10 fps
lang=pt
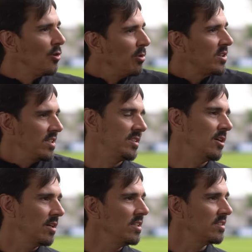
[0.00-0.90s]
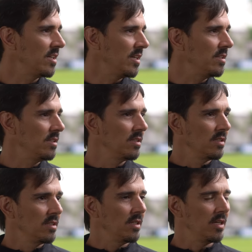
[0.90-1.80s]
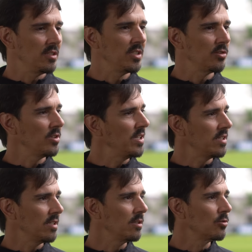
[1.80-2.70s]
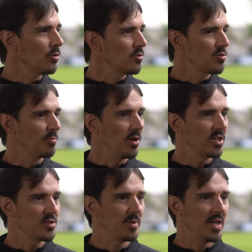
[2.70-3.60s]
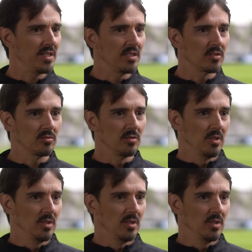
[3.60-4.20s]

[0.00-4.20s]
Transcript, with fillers: o potencial que eles têm. Uh, a diretoria está dando todo o suporte para isso.